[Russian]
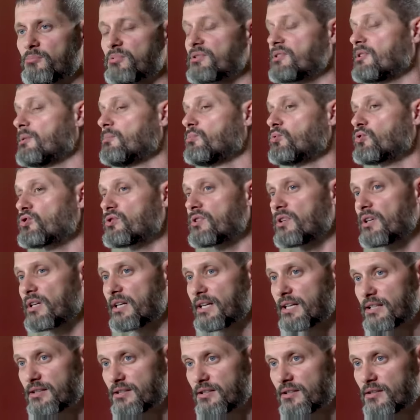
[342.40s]
потому что
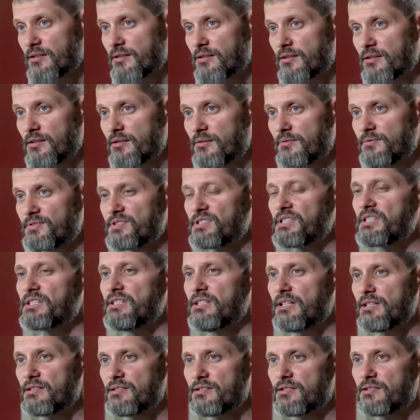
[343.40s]
это
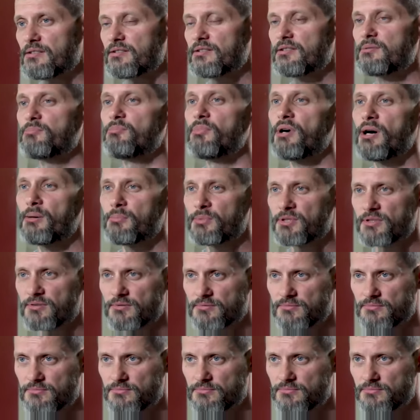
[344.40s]
всегда делает мама.
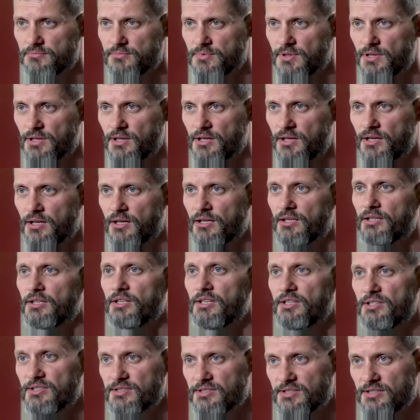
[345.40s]
И,
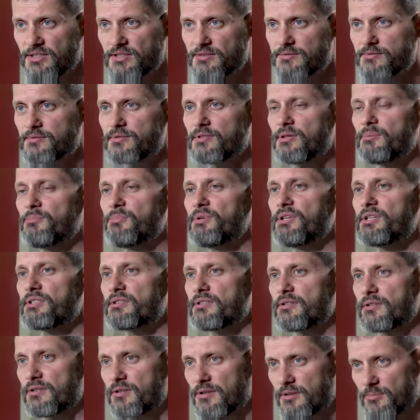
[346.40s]
естественно, мы
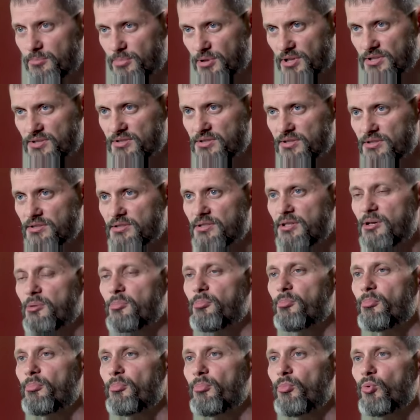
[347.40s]
этот процесс
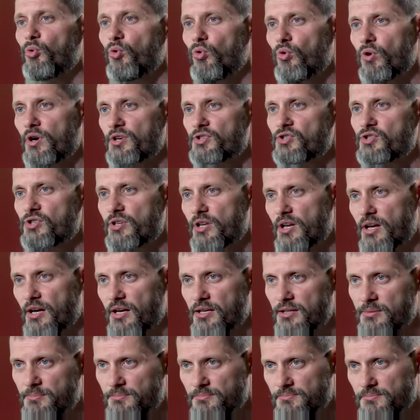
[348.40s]

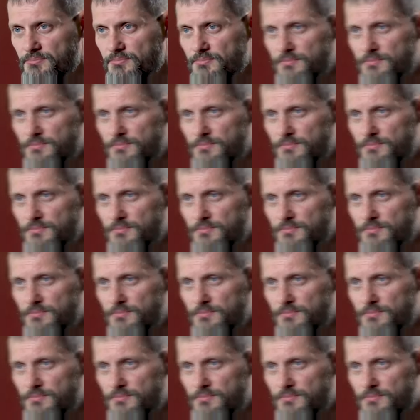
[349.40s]
поощряем.